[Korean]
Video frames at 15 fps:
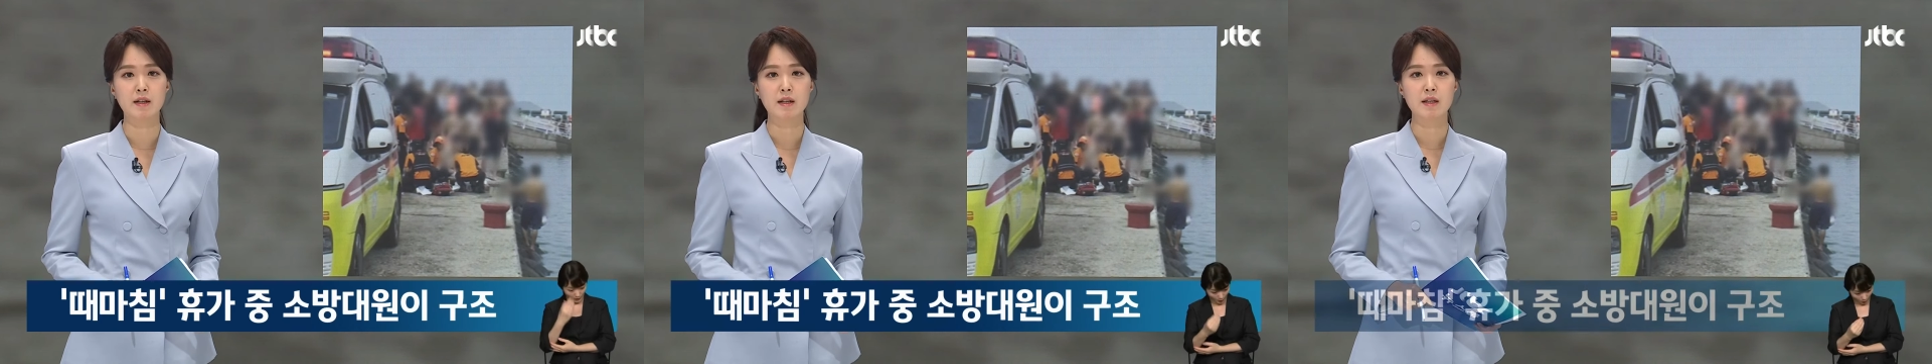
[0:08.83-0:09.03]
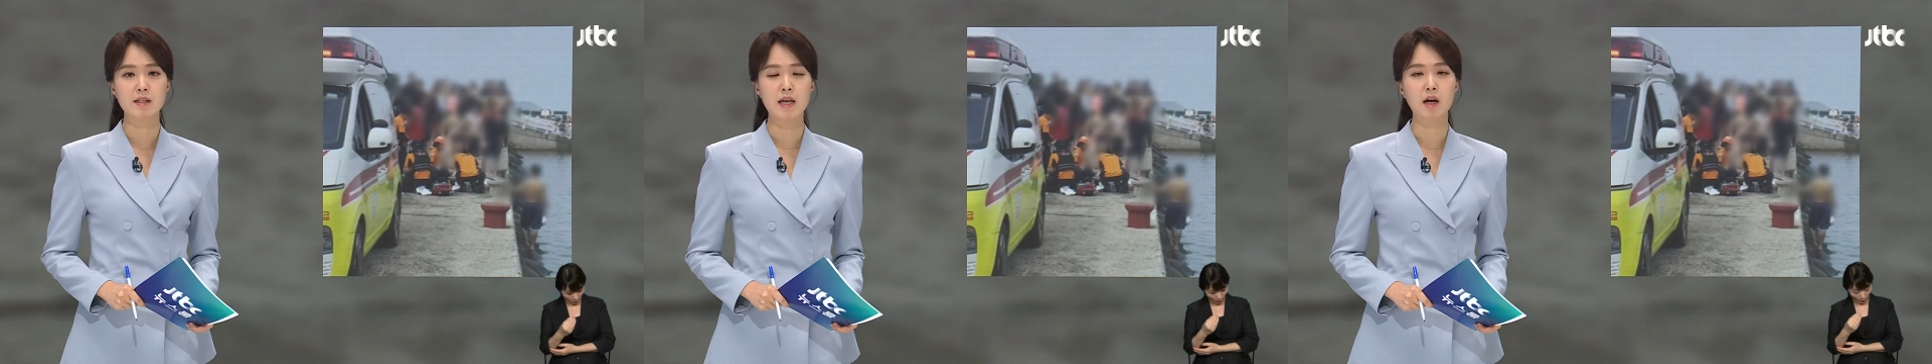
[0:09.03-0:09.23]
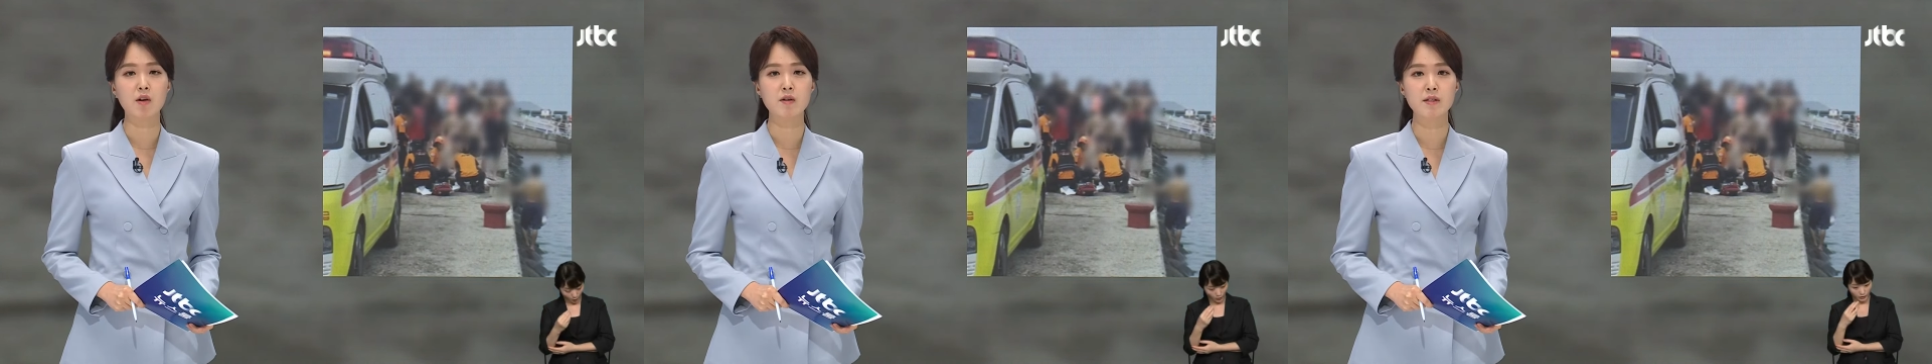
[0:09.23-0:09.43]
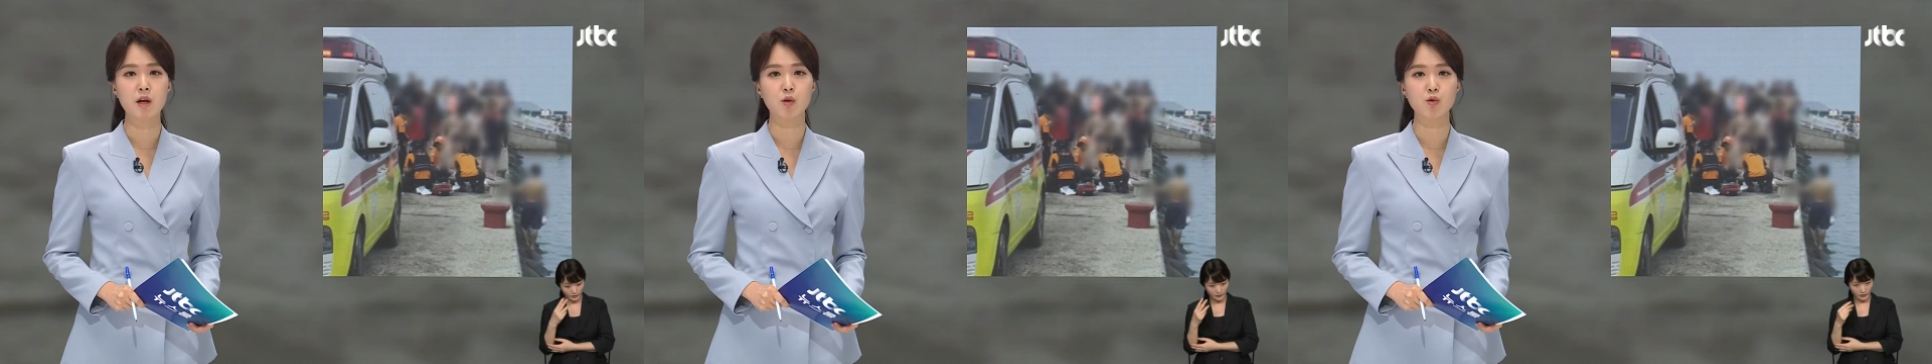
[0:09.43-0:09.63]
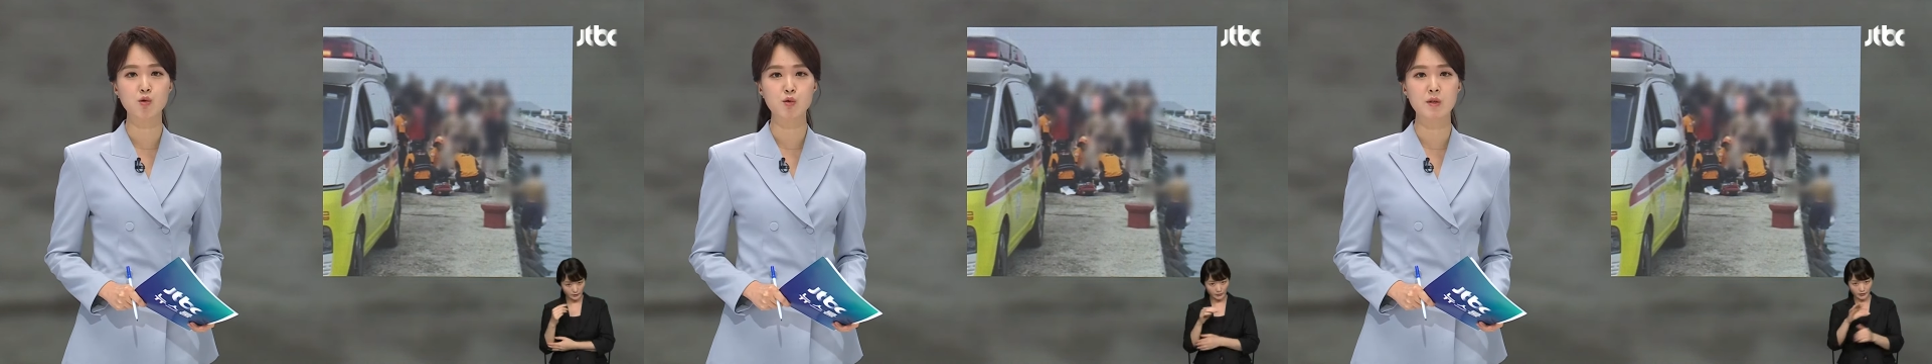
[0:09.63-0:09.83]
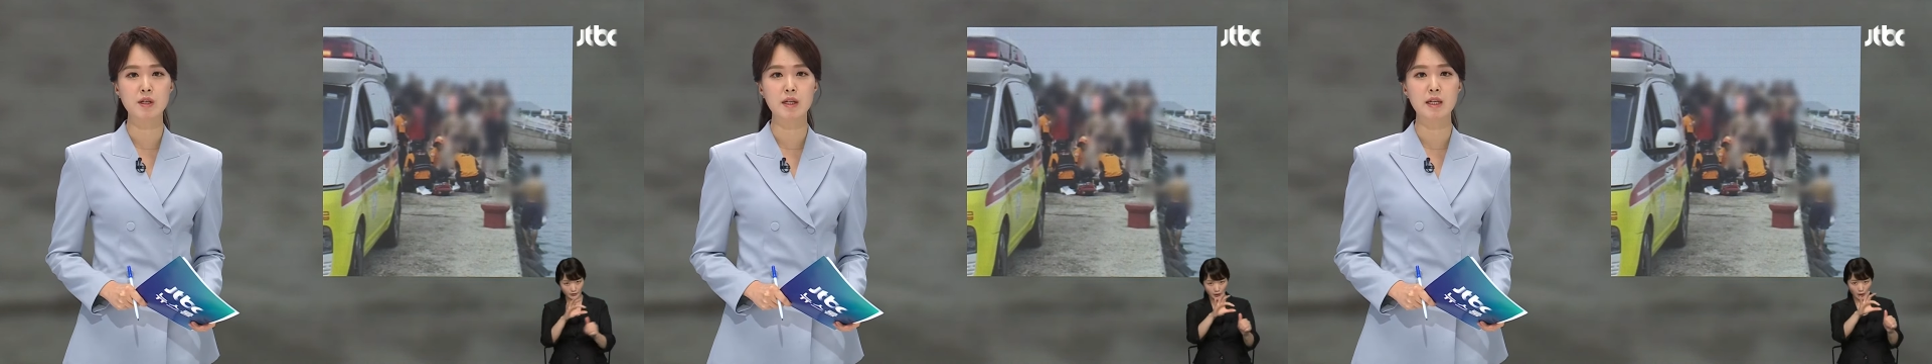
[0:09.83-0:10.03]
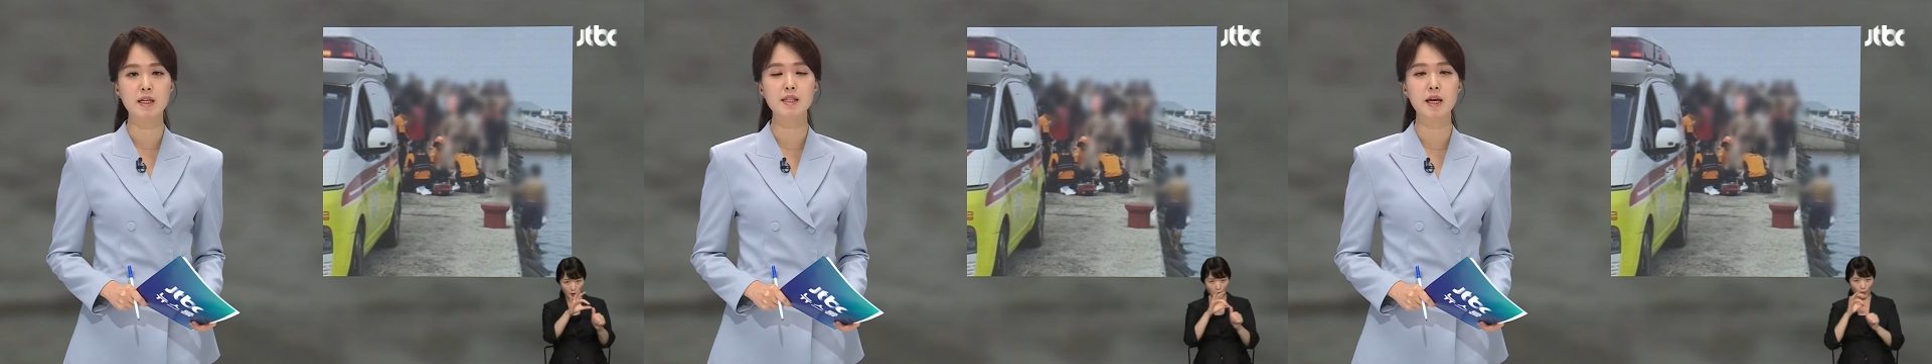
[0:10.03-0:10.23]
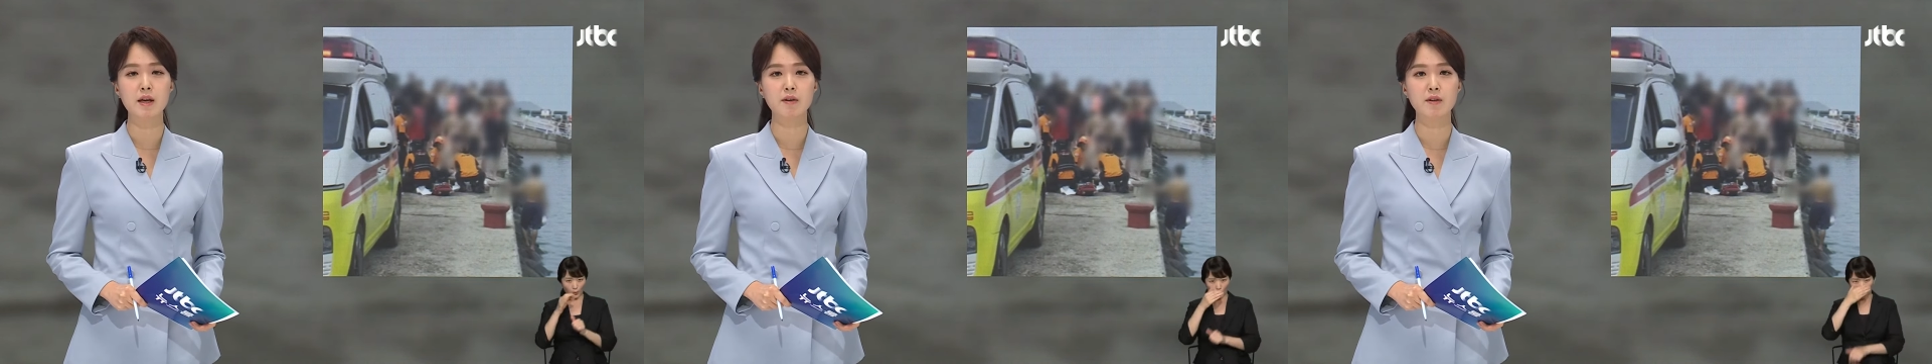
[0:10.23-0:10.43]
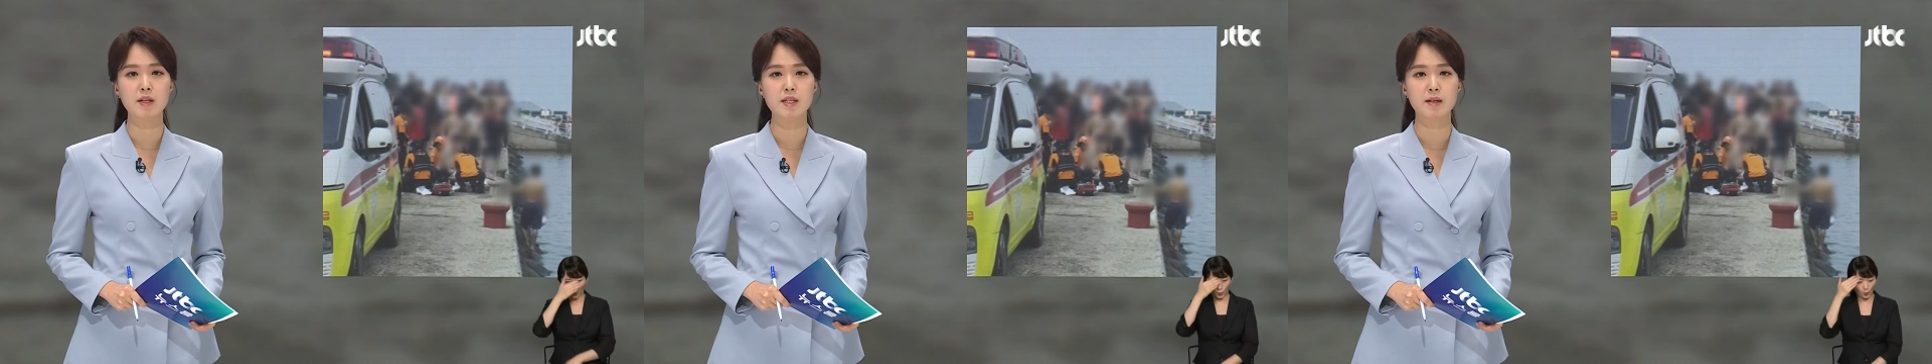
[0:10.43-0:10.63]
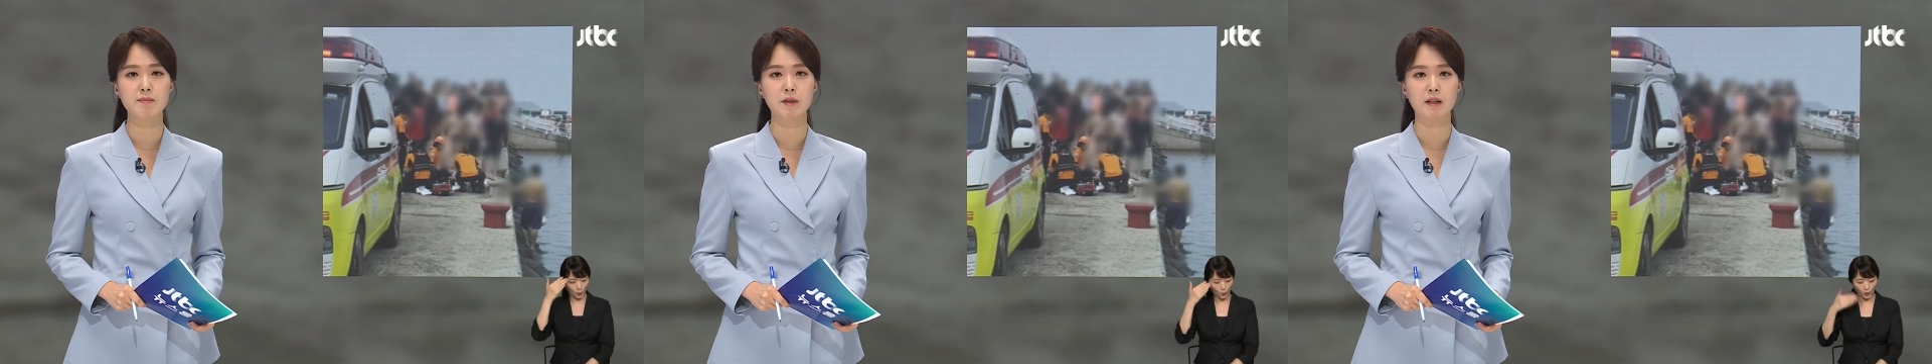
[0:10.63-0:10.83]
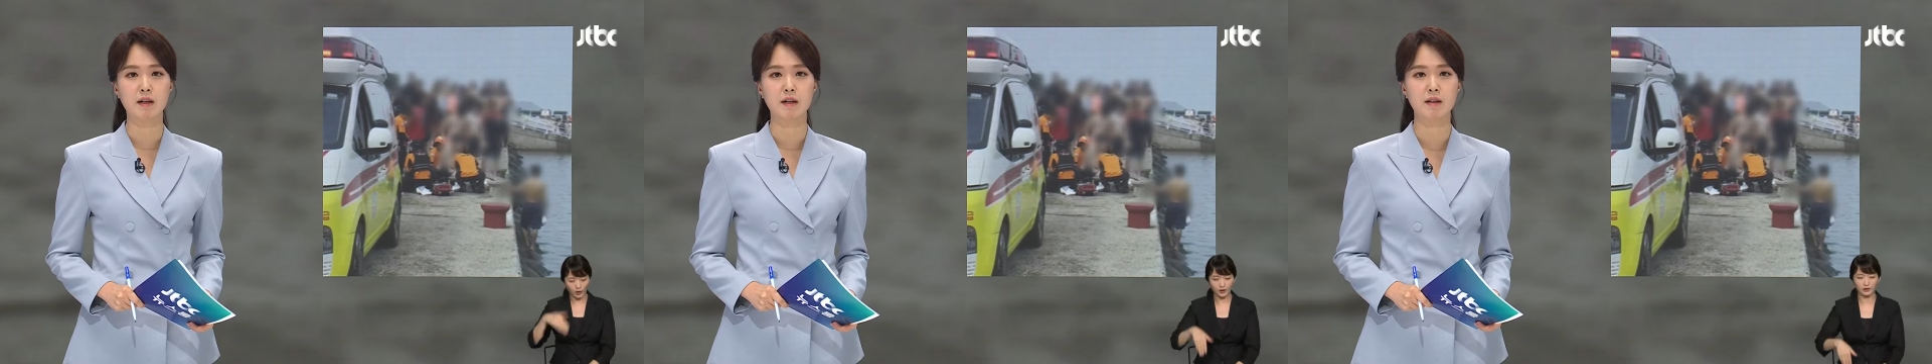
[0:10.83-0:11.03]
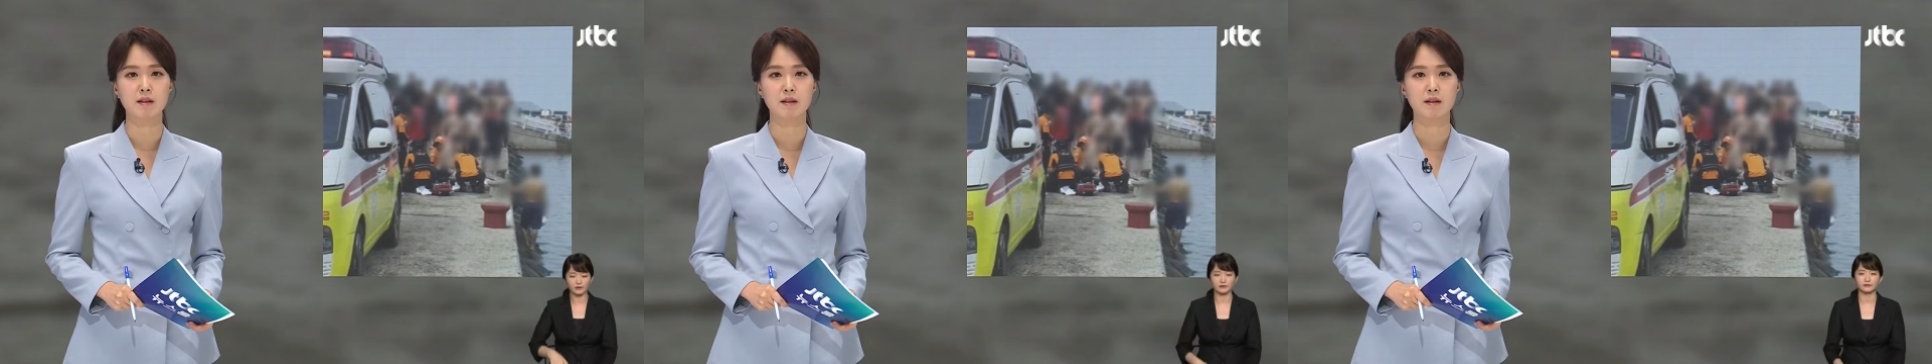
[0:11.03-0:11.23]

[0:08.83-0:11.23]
사건 사고 소식 이세현 기자입니다.